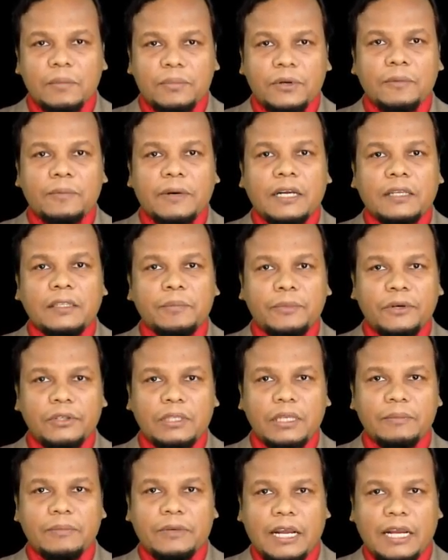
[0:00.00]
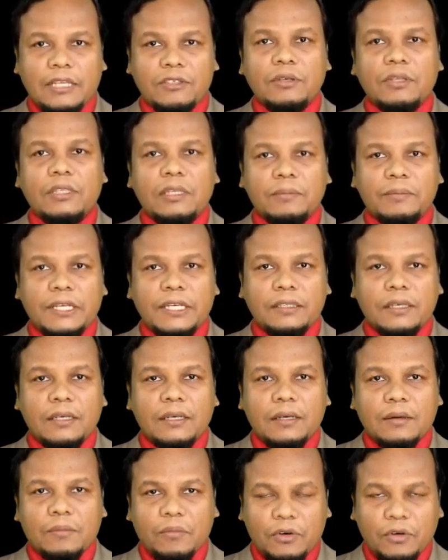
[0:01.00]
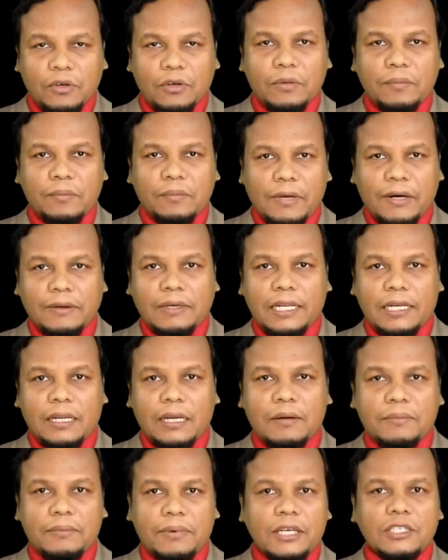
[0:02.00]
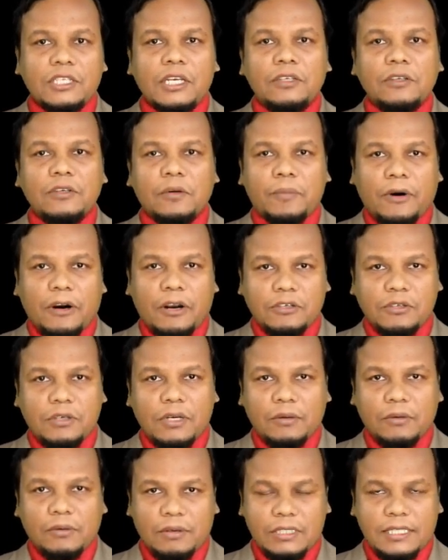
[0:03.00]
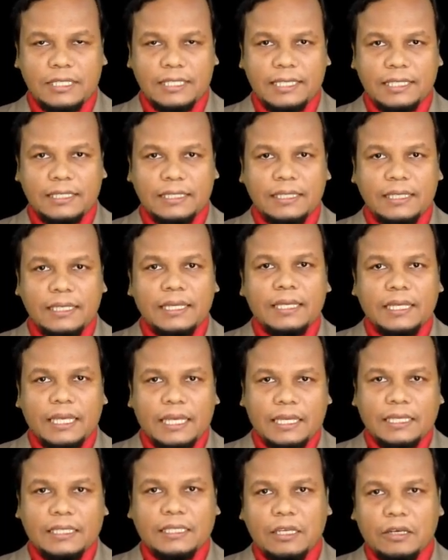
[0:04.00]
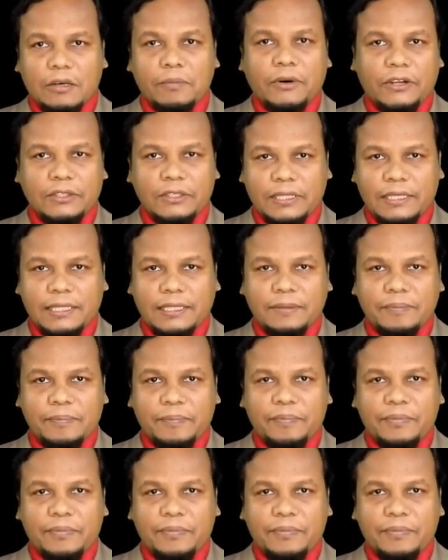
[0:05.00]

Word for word: প্রবাদ প্রতিম রাজনীতিবিদ মরহুম মাওলানা ভাসানীও পড়াশোনা করেছিলেন এই দেওবন্দেই